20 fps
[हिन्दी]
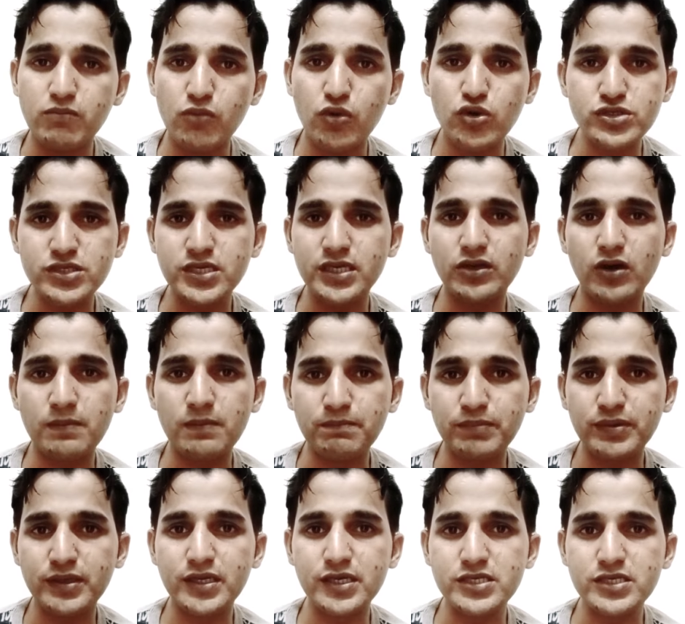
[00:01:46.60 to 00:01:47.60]
मोस्टली
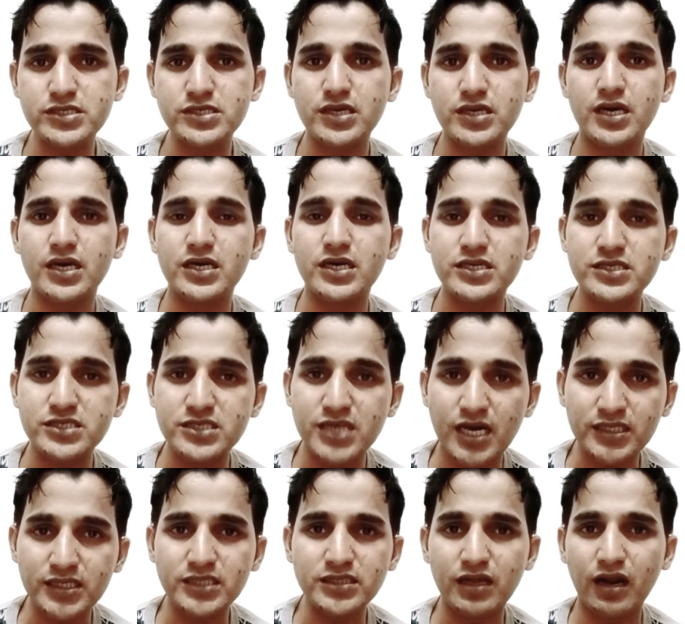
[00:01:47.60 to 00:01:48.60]
कंपनीज़
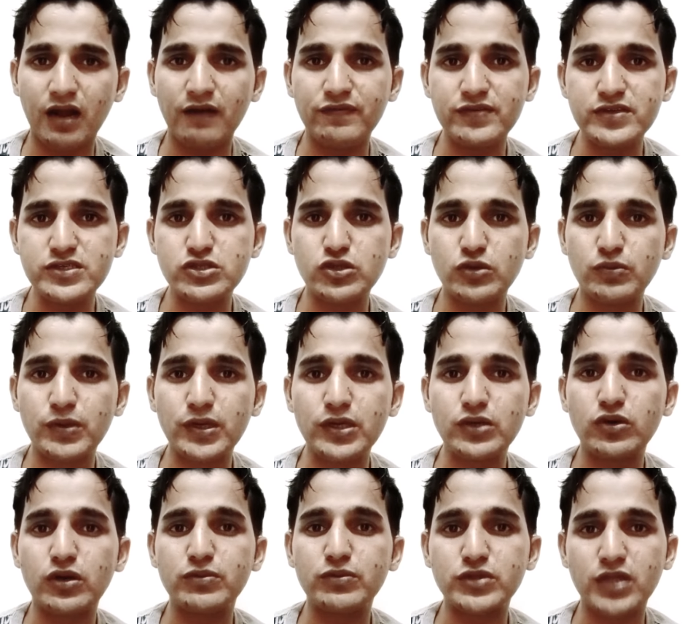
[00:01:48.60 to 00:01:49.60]
ज़्यादातर ऑफिस दुबई
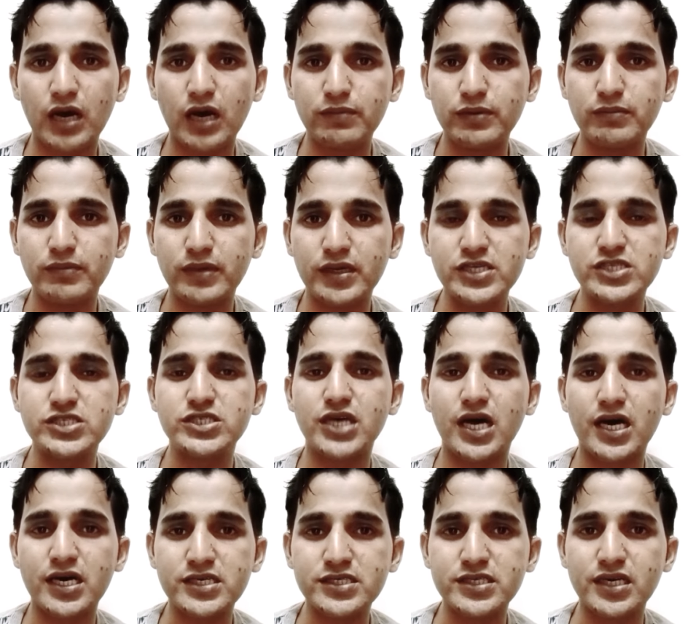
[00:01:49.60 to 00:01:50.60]
और अबू धाबी में
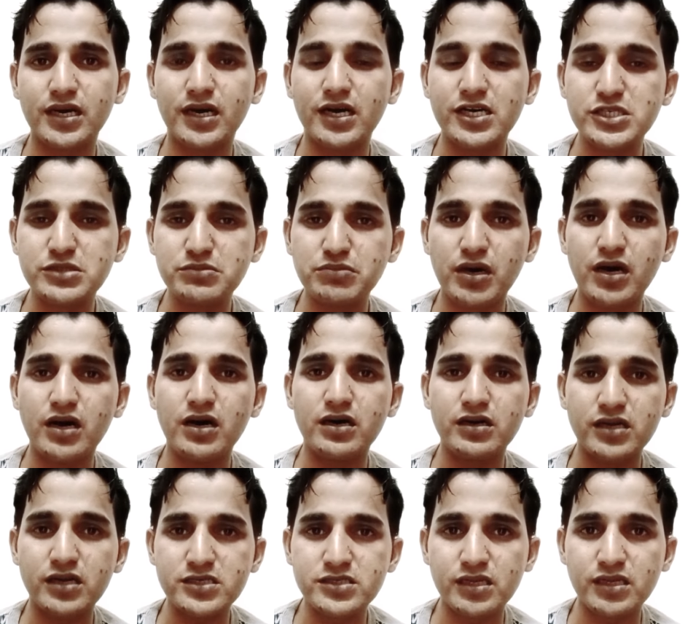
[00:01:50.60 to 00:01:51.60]
शारजा अजमा
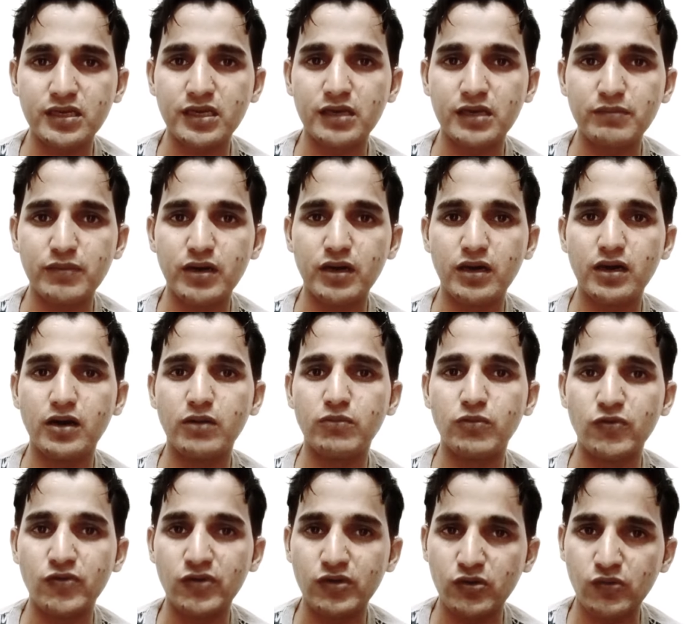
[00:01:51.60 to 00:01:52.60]
रसल खेमा
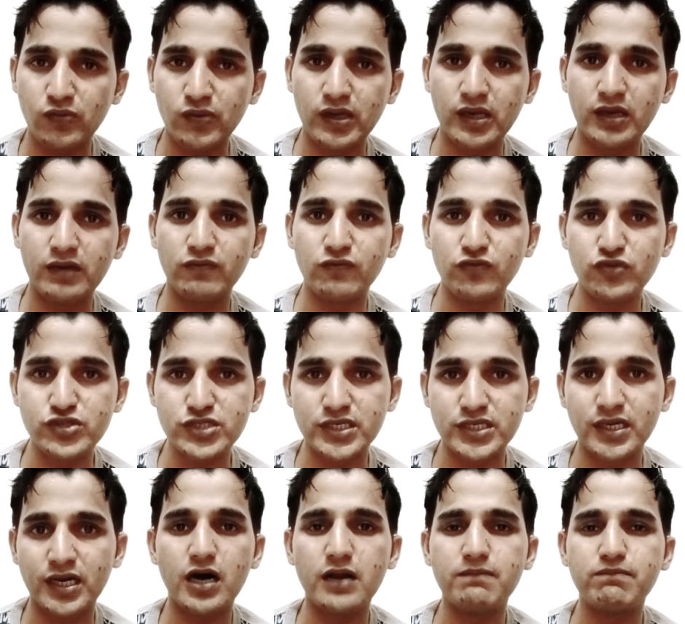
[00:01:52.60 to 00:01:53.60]
मुल्कवेम
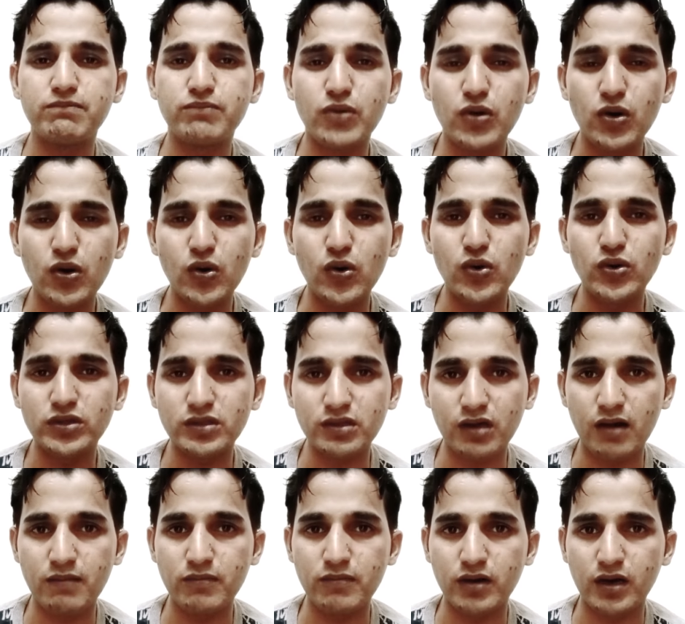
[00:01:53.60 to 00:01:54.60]
फुजेरा बहुत
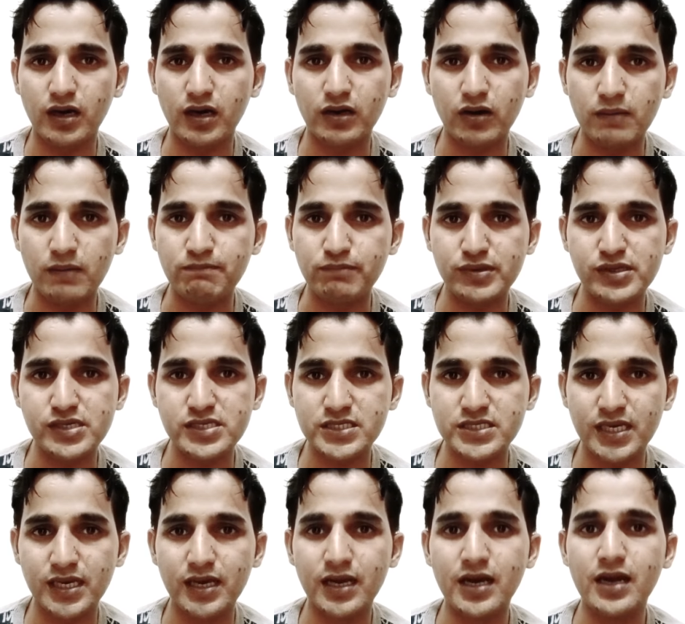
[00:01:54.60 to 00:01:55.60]
कम
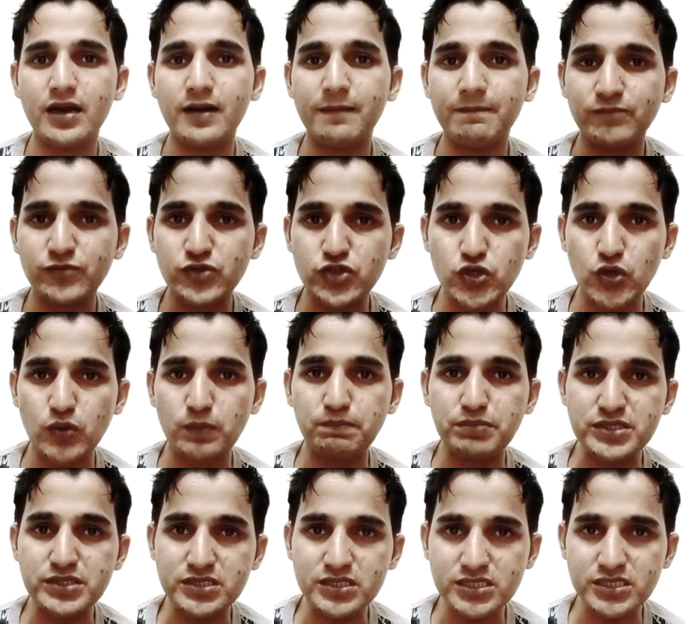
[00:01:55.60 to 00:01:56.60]
कंपनीज़ हैं जो
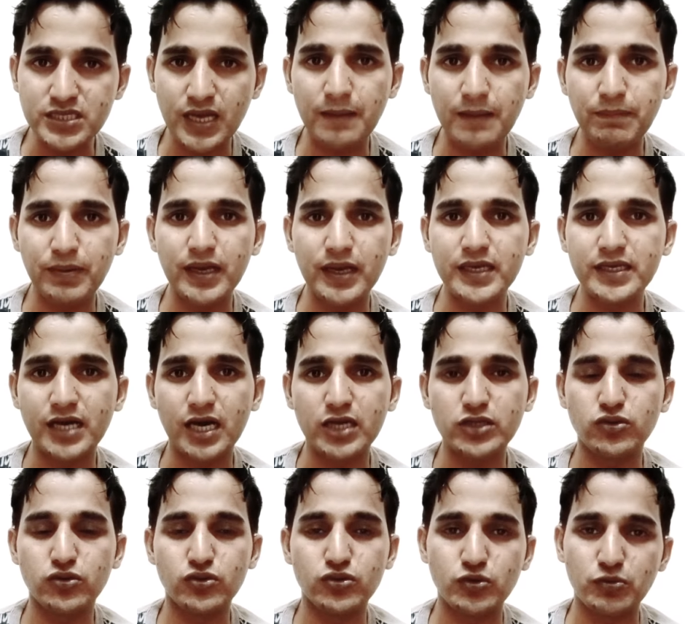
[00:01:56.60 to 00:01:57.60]
बिज़नेस हब है या
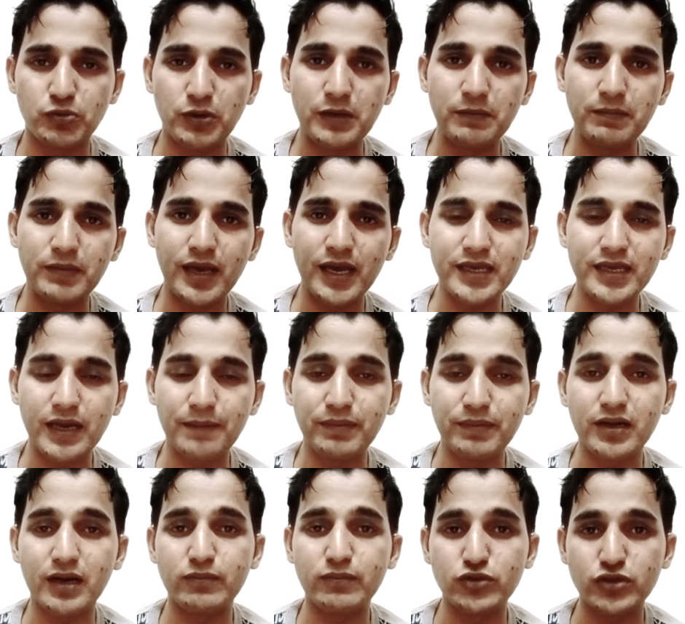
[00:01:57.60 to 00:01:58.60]
तो दुबई में है या
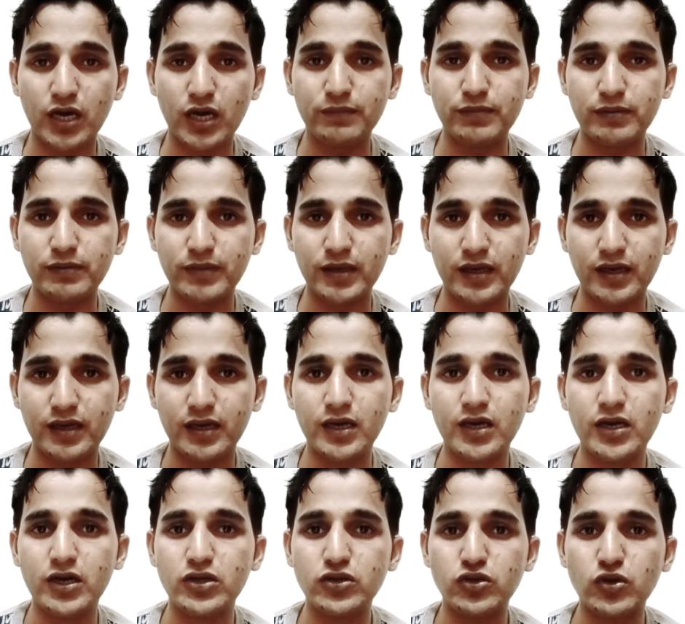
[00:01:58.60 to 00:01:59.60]
फिर धाबी में है
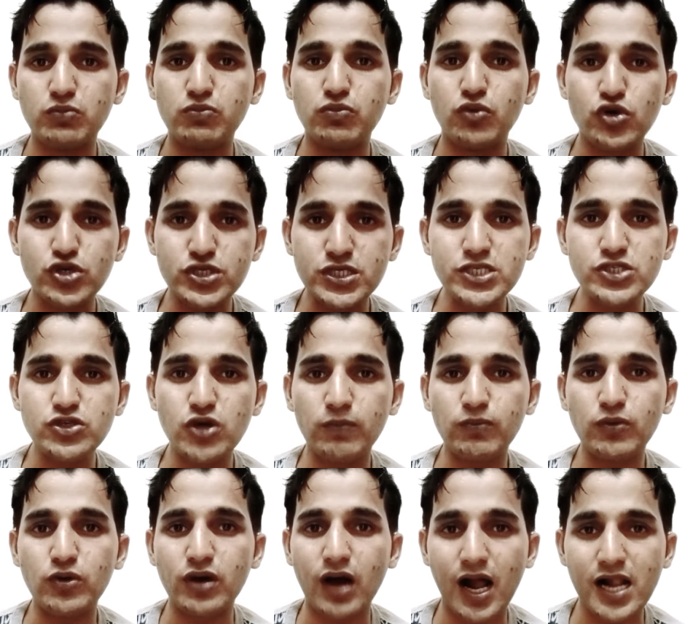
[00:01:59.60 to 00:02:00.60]
तो मोस्टली जो
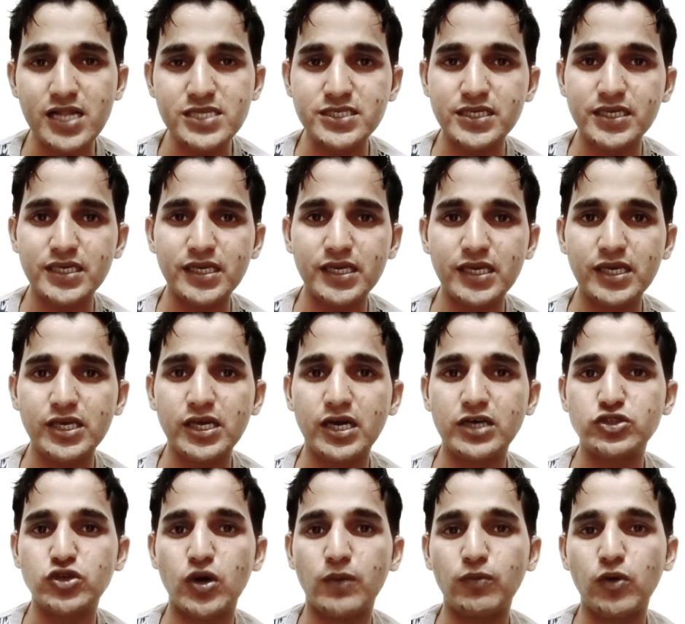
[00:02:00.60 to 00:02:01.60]
आपको कॉल्स आएंगी
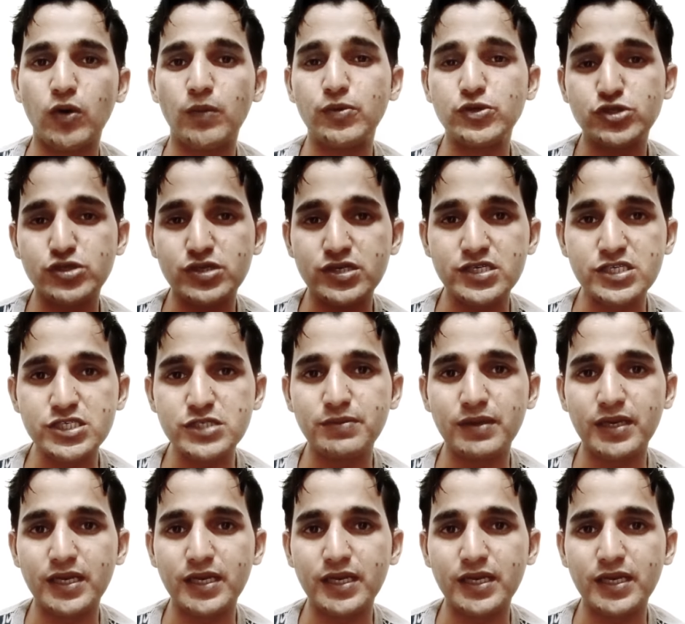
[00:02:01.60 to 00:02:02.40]
या जो आपको अपॉर्चुनिटीज़